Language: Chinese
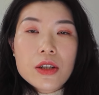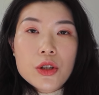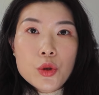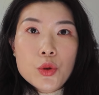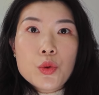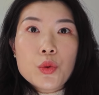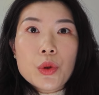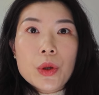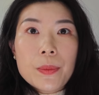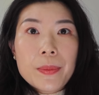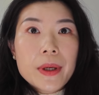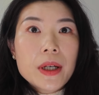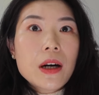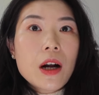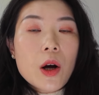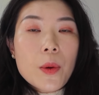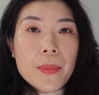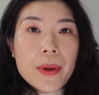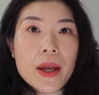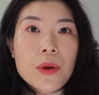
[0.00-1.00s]
处于崩
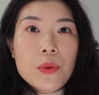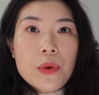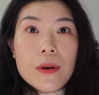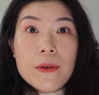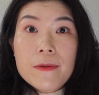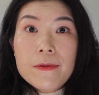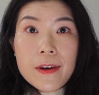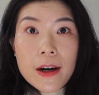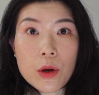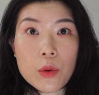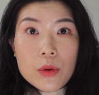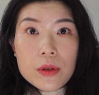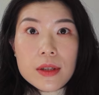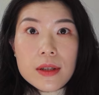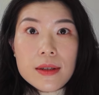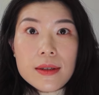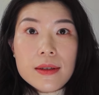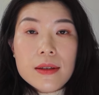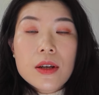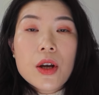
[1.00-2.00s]
t 边缘，放过
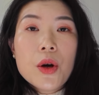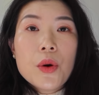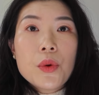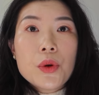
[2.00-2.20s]
自己，